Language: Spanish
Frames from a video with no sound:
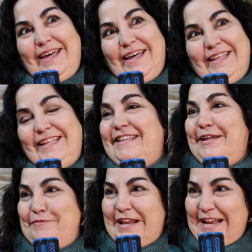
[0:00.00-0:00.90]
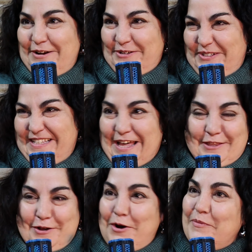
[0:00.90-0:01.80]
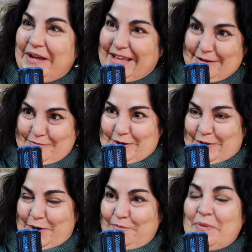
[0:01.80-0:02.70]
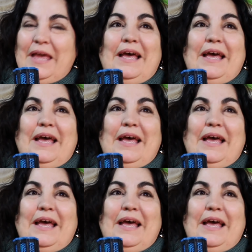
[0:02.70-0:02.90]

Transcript: eh, de temerle a la oscuridad, como ejemplo, ¿no?